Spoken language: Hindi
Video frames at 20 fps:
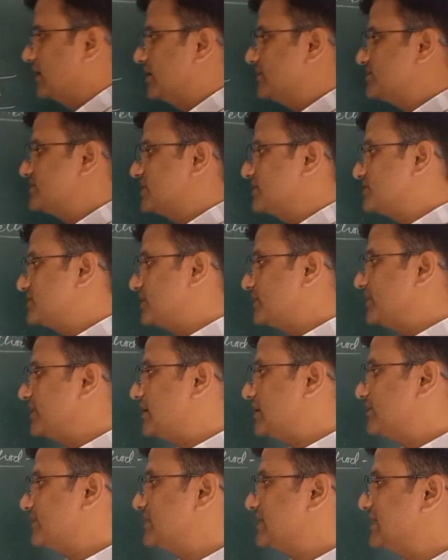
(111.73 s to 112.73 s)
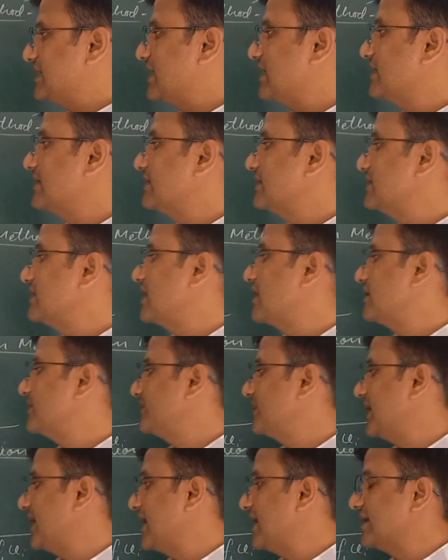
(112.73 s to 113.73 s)
अब सबसे पहले अपन निकालेंगे यहाँ
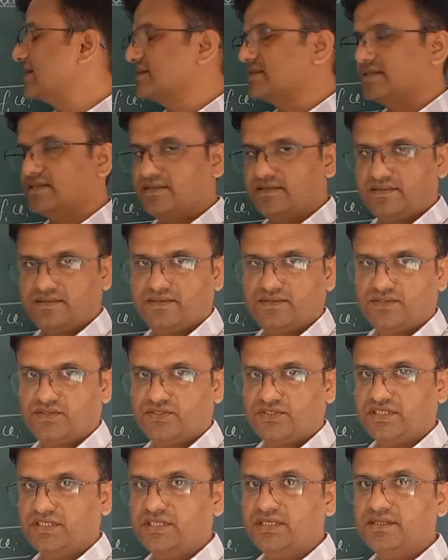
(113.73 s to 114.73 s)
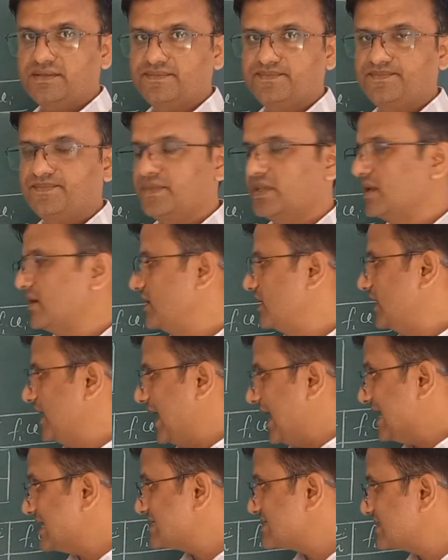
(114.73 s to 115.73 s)
पे एक्स ठीक है
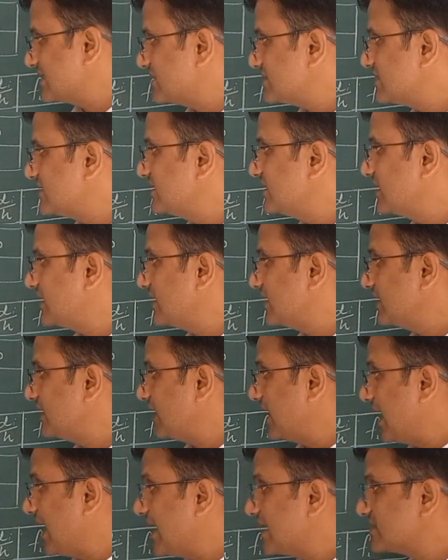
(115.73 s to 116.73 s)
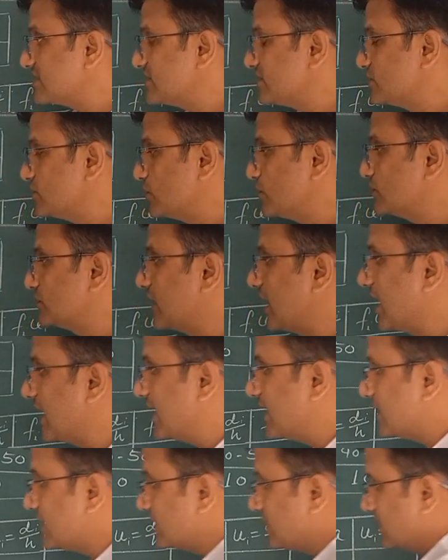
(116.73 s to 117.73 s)
एक्स कैसे निकालेंगे एक्स जो होता
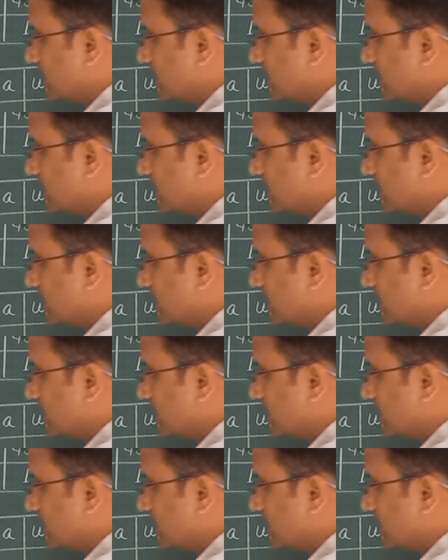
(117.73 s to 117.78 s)
है